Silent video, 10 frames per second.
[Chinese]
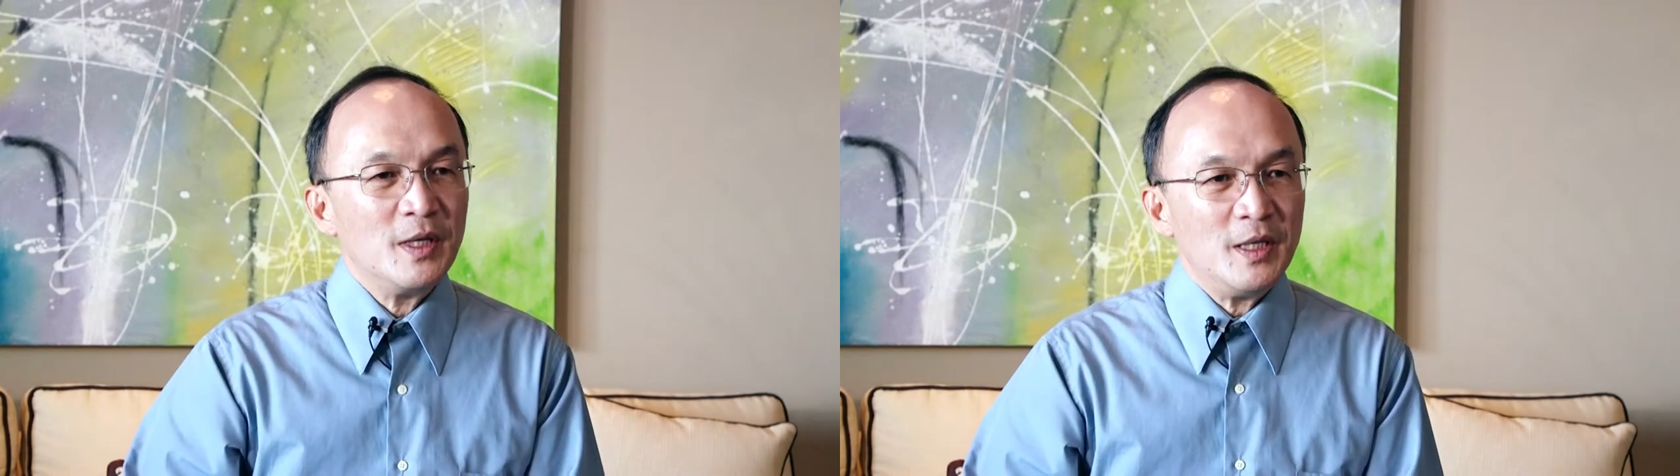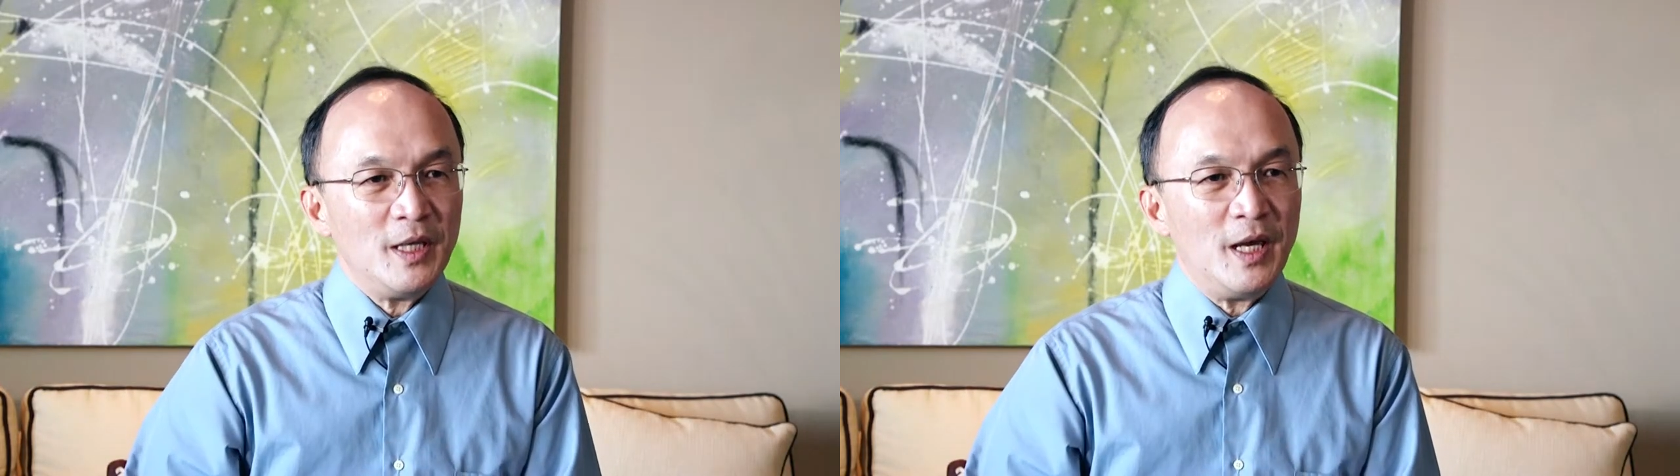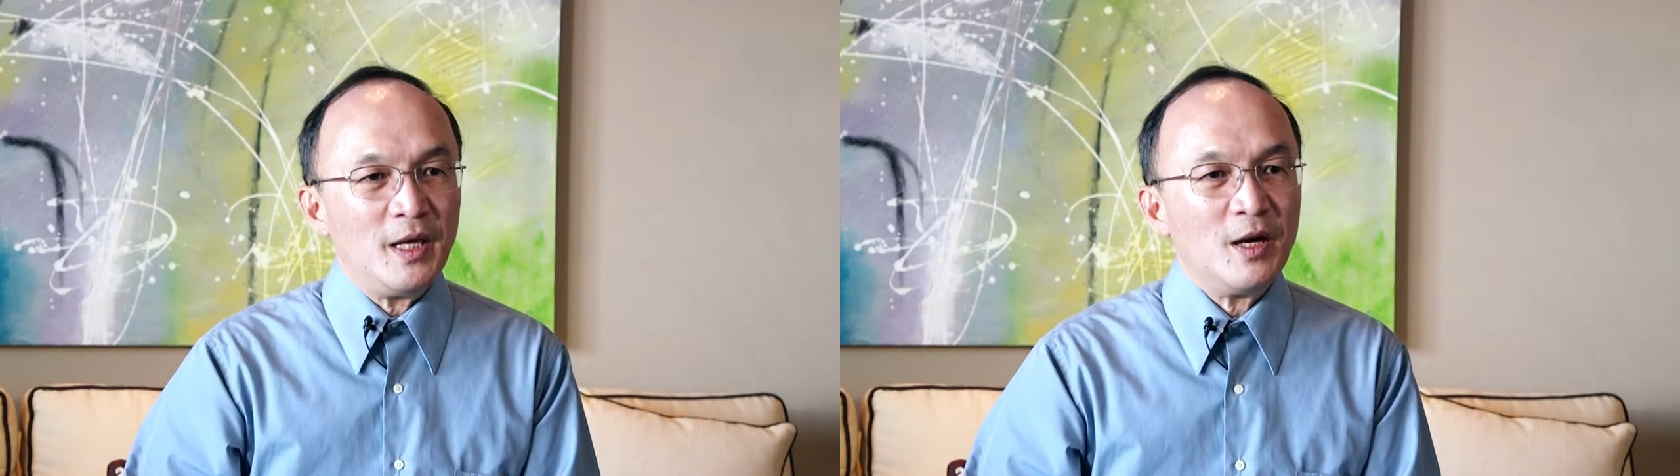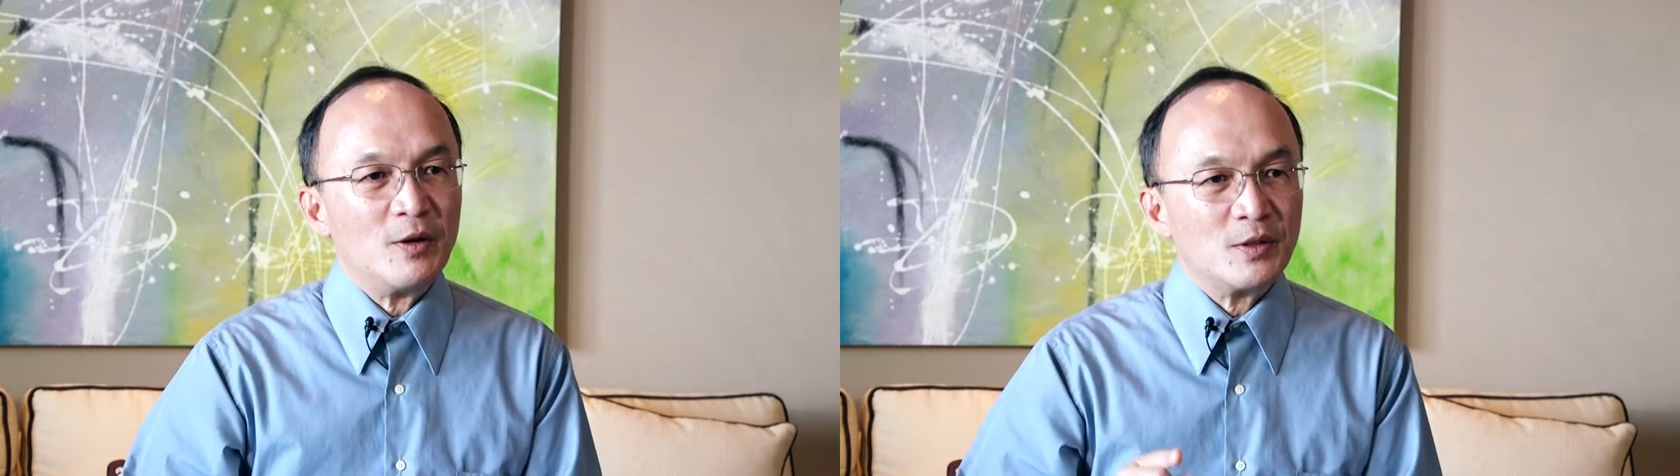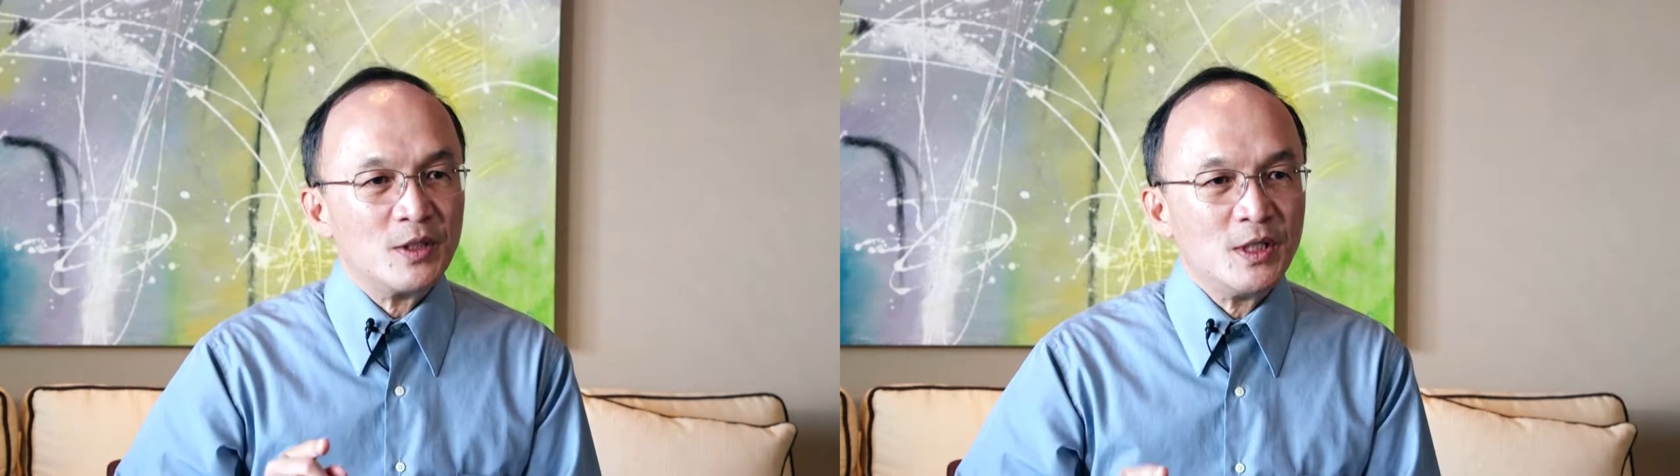也要
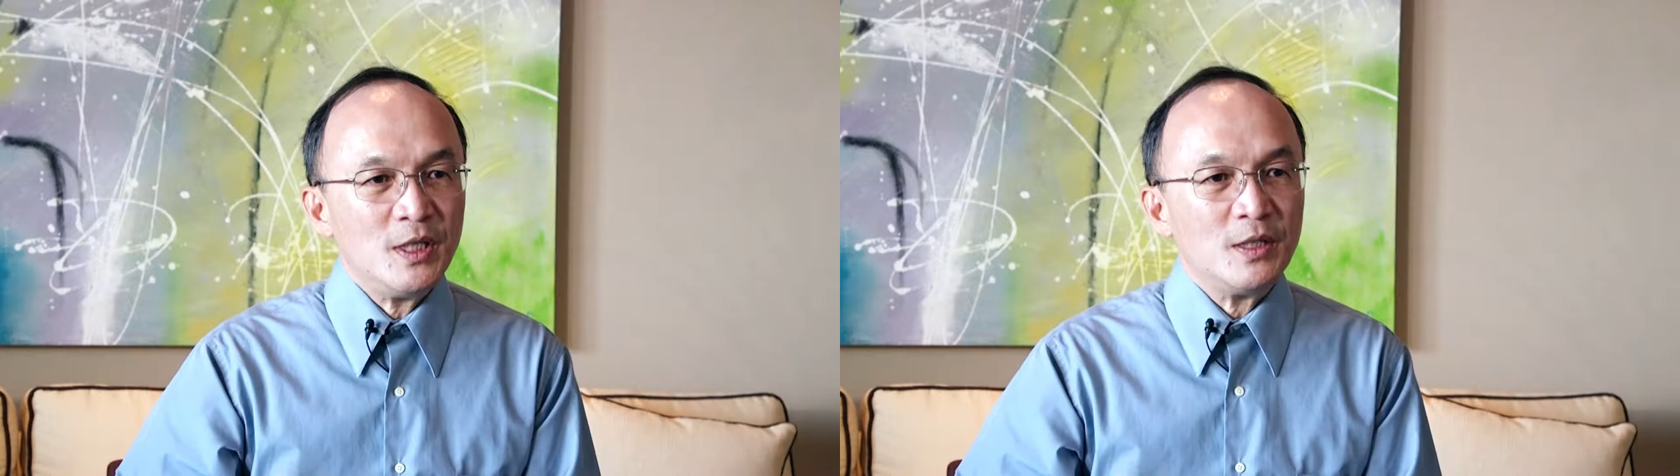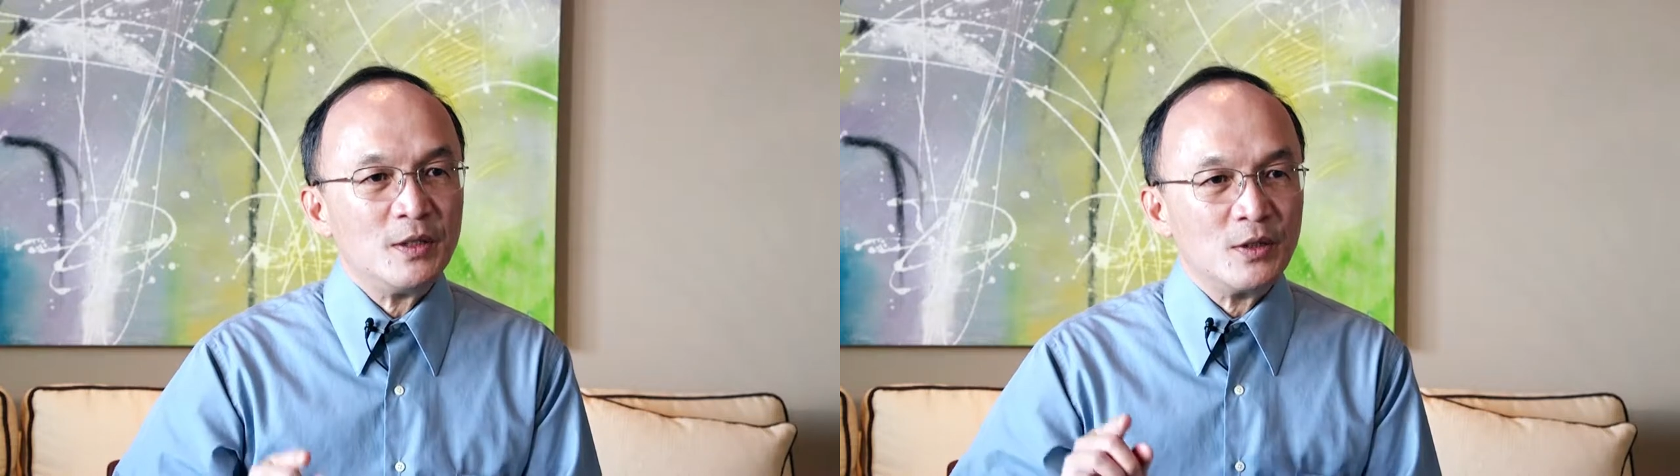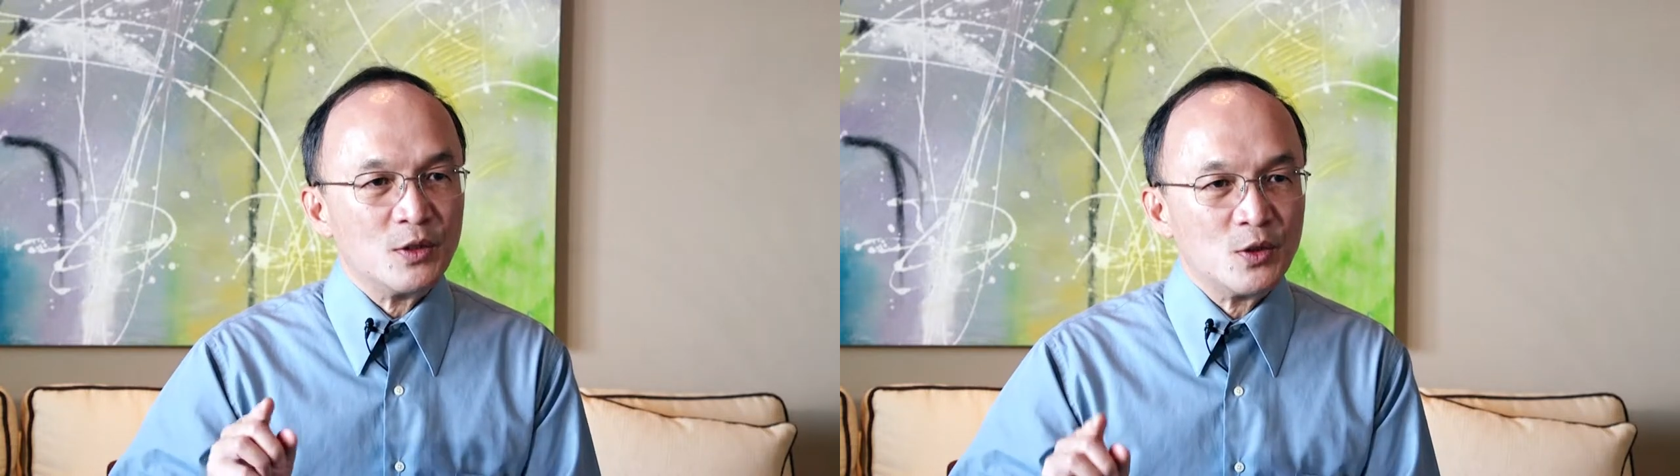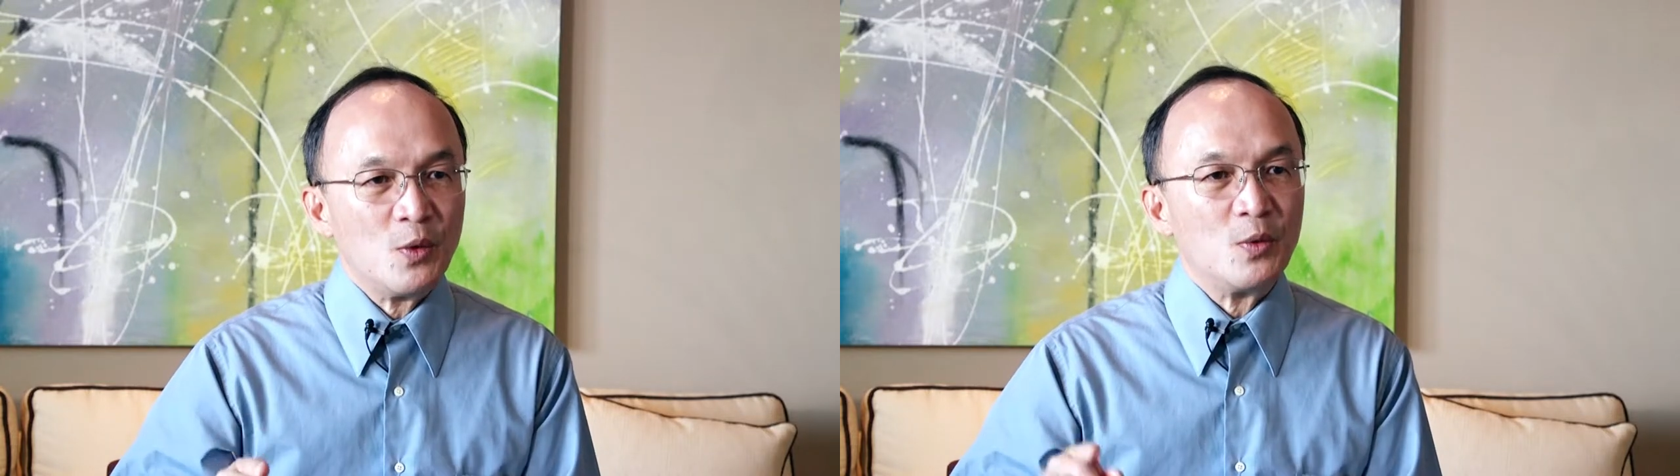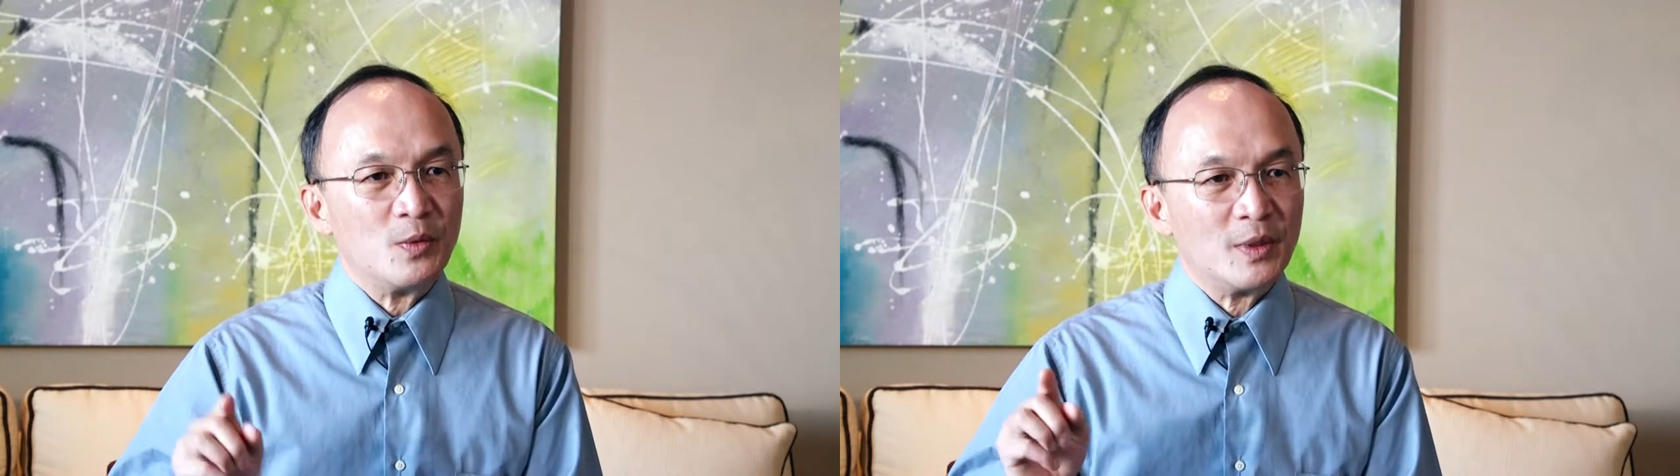敬重